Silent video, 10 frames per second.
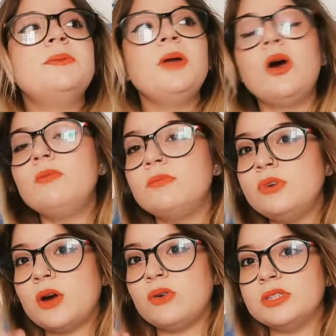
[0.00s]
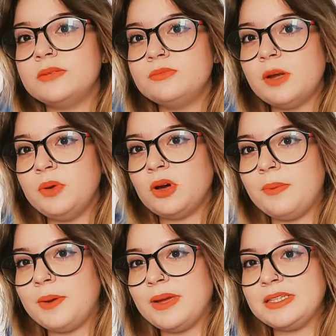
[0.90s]
però una cosa, una piccola
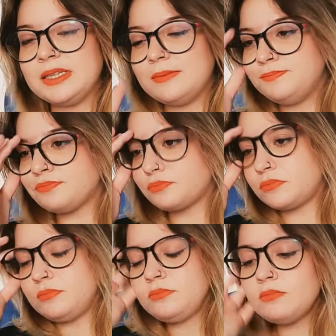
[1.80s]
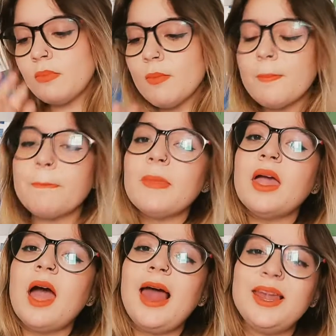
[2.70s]
premessa.
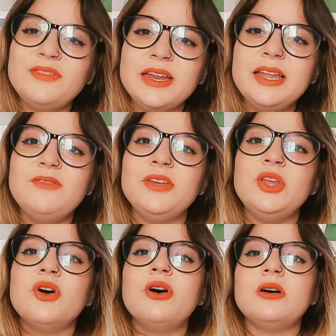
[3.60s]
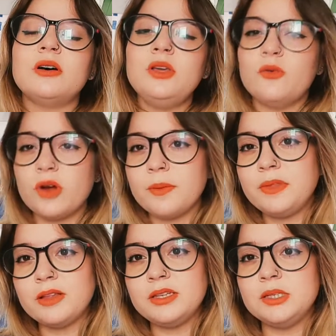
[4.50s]
Alla fine del video io vorrei
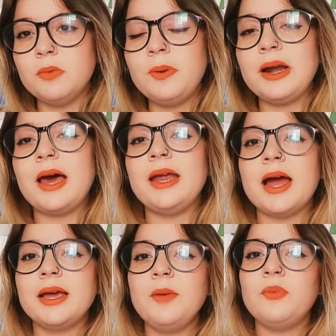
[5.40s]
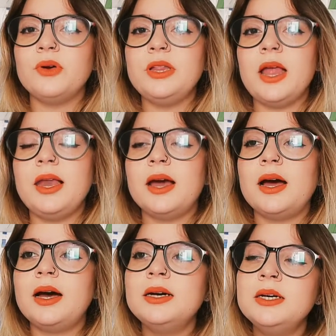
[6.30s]
tantissimo parlare anche poi
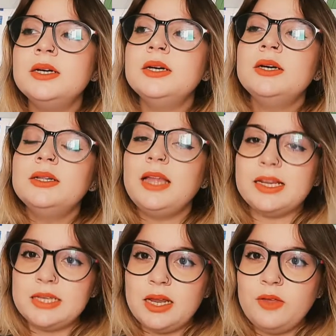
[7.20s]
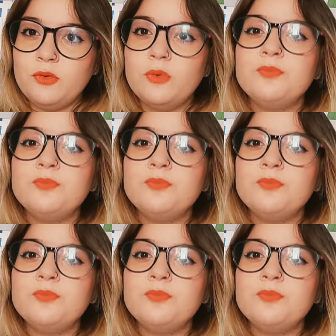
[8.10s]
della, della serie tv,